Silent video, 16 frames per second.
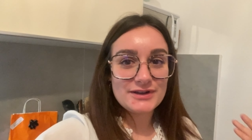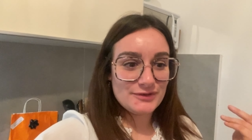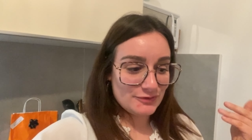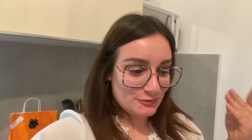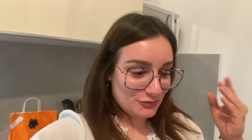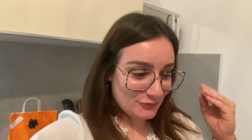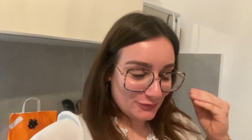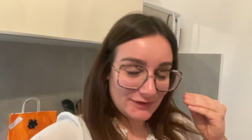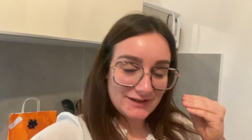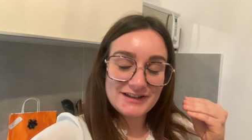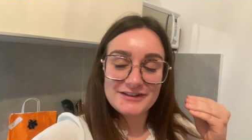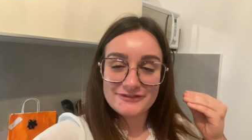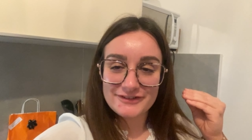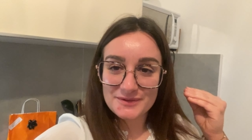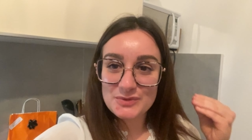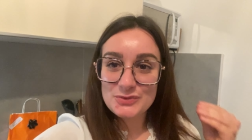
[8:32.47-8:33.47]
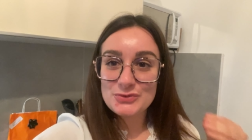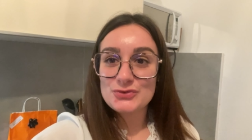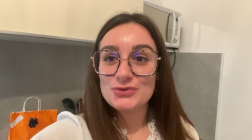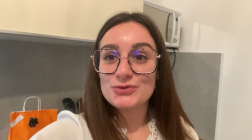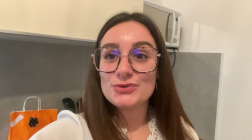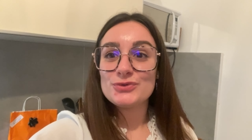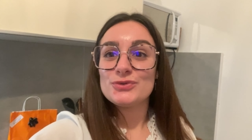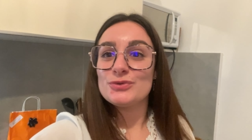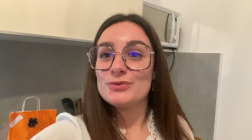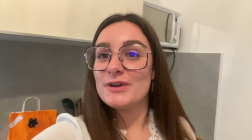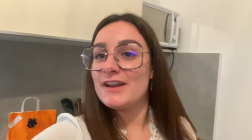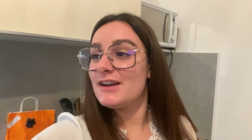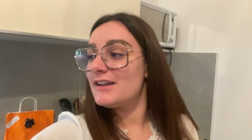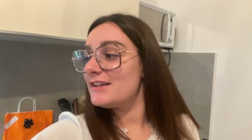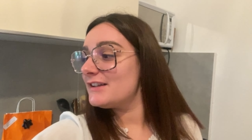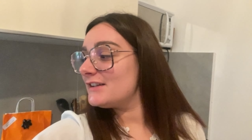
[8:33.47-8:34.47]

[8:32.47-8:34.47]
Et non, moi, je veux qu'il ait vraiment le jour de Noël.